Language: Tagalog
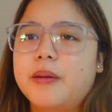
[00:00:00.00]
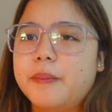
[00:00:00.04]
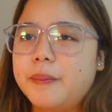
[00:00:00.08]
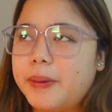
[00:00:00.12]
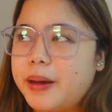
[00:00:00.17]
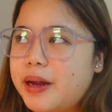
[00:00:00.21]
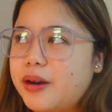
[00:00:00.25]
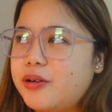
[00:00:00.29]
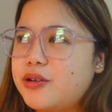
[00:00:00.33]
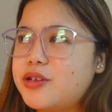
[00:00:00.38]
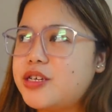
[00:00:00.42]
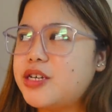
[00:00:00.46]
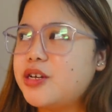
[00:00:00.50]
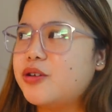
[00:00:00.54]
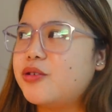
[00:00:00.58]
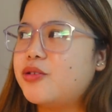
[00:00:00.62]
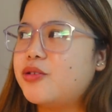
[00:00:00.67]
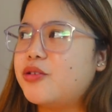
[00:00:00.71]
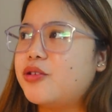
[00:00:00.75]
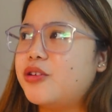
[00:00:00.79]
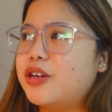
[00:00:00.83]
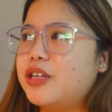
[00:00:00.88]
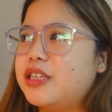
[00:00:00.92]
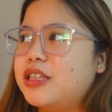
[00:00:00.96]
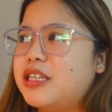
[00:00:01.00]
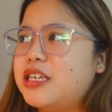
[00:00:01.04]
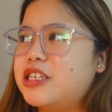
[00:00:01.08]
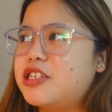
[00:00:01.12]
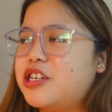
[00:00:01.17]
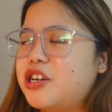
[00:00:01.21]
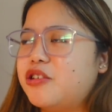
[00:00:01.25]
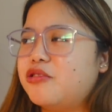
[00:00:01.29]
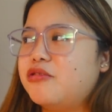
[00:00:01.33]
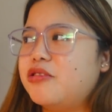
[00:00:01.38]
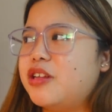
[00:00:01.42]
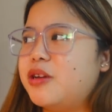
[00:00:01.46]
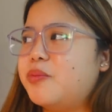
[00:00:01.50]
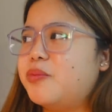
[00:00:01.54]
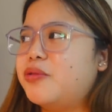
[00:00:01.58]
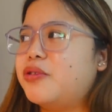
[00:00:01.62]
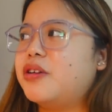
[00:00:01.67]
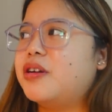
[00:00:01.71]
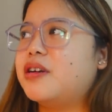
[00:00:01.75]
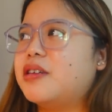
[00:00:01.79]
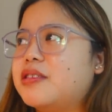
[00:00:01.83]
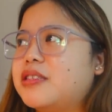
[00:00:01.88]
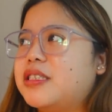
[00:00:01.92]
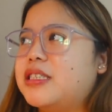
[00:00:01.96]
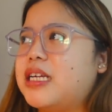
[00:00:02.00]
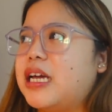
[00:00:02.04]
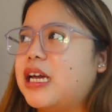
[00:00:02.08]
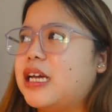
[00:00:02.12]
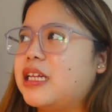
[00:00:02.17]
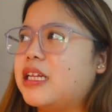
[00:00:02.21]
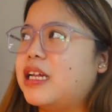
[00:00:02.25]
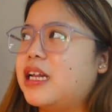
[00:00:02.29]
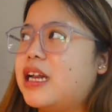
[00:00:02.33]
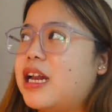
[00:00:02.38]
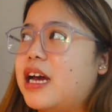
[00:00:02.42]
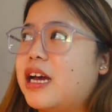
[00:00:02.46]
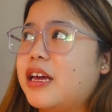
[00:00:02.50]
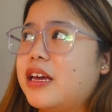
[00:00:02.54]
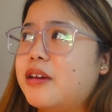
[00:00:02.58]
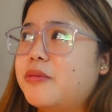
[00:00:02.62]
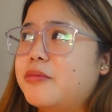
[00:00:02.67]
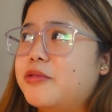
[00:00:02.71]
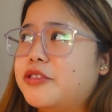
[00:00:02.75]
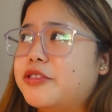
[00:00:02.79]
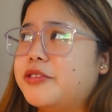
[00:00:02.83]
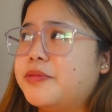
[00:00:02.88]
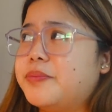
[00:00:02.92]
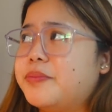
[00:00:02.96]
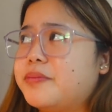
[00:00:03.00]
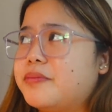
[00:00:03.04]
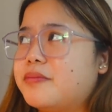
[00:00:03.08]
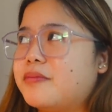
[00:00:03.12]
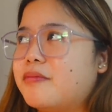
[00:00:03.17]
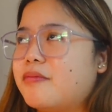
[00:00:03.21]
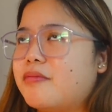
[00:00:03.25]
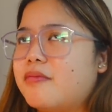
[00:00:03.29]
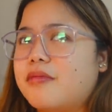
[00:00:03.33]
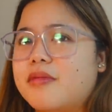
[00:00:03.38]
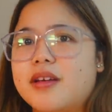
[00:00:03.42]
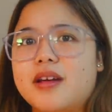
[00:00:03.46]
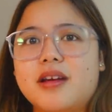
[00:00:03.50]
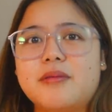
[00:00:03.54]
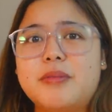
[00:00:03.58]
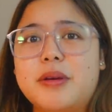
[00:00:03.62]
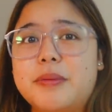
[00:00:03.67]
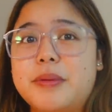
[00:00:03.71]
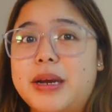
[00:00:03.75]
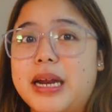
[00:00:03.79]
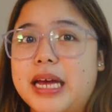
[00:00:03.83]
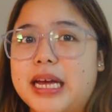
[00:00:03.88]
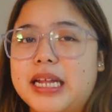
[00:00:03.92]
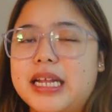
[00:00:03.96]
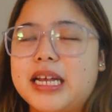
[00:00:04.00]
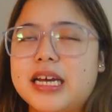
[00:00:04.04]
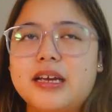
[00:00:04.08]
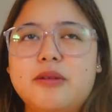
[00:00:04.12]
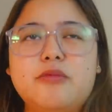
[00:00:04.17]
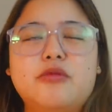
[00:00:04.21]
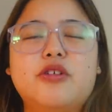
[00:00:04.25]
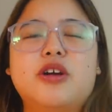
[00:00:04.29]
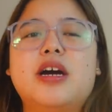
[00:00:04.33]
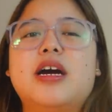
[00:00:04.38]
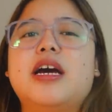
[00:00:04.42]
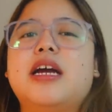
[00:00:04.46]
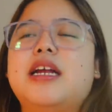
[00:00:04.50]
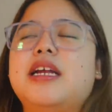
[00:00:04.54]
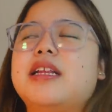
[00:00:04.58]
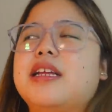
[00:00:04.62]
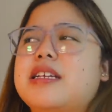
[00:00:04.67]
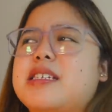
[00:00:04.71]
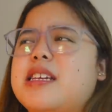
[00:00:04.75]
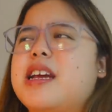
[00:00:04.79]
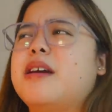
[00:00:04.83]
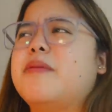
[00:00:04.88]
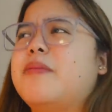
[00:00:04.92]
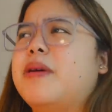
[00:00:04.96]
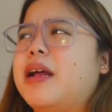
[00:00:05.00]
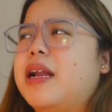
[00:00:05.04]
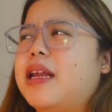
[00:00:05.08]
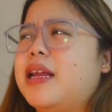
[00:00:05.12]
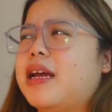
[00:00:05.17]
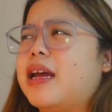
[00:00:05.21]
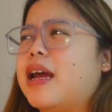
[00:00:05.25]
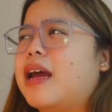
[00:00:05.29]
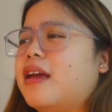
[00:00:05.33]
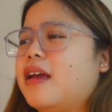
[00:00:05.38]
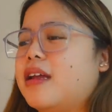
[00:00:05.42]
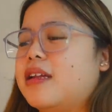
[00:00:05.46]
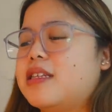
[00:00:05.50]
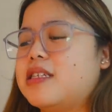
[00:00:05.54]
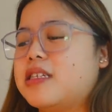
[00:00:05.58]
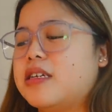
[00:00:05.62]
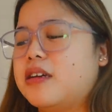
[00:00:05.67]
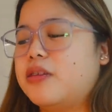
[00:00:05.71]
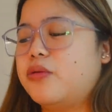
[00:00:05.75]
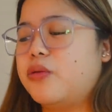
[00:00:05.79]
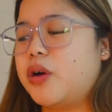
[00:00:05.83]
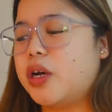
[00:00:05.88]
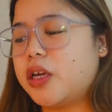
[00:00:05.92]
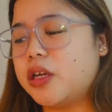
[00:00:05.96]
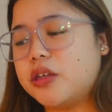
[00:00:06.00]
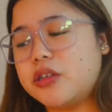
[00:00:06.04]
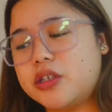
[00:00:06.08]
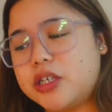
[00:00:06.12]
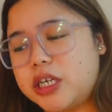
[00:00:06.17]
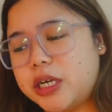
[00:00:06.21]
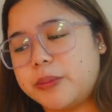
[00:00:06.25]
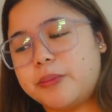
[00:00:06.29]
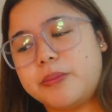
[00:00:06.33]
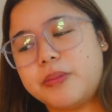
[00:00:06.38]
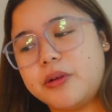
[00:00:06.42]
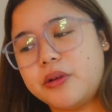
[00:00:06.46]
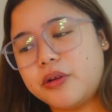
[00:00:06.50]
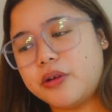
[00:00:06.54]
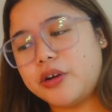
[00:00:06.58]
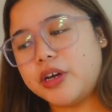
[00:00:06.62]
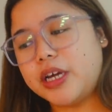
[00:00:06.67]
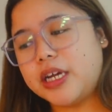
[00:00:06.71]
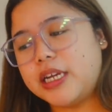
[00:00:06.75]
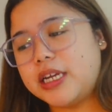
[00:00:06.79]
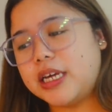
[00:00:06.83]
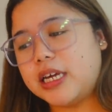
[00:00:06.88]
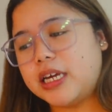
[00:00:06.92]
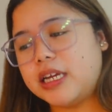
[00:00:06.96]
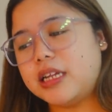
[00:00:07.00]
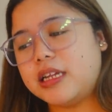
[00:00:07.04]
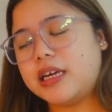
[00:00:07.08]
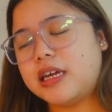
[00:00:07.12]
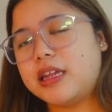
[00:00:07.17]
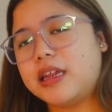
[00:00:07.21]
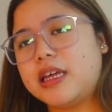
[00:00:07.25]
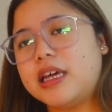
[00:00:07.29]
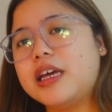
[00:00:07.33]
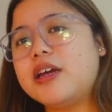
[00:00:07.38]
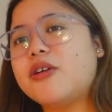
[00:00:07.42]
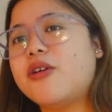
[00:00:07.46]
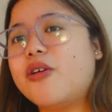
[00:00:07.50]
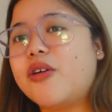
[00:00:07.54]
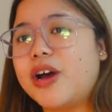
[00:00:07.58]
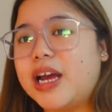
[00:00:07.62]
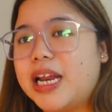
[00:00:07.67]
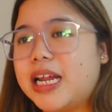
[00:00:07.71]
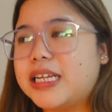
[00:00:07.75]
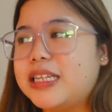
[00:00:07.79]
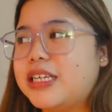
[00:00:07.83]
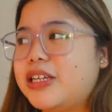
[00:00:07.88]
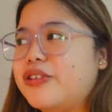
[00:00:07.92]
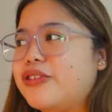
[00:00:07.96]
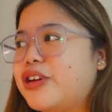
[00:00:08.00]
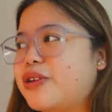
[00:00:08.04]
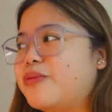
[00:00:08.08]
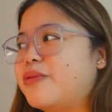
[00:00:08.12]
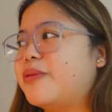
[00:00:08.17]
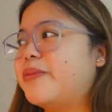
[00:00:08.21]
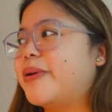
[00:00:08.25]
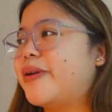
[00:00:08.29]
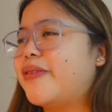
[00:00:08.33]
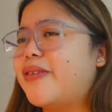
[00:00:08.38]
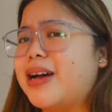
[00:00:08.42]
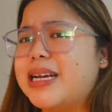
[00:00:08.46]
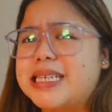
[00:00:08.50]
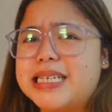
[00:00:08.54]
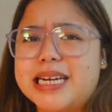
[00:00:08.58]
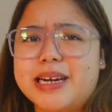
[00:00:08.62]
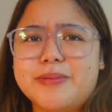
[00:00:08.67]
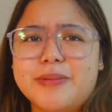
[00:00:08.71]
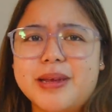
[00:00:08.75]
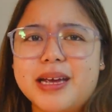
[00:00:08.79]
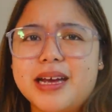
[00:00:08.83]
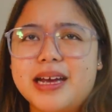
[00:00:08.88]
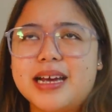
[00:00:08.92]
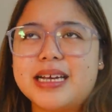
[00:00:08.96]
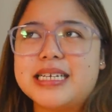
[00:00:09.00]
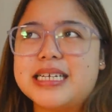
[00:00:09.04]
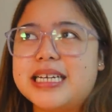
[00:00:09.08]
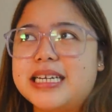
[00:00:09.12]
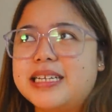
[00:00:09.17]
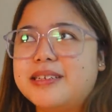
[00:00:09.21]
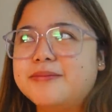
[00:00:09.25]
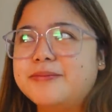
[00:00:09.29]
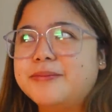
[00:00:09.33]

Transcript: Pero siguro hindi siya yung tipo ng steak na lagi mong bibilhin, lagi mong kakainin kasi ang mahal niya. It's a Wagyu strip loin and I think okay lang din yung iba pero ang sarap niya as in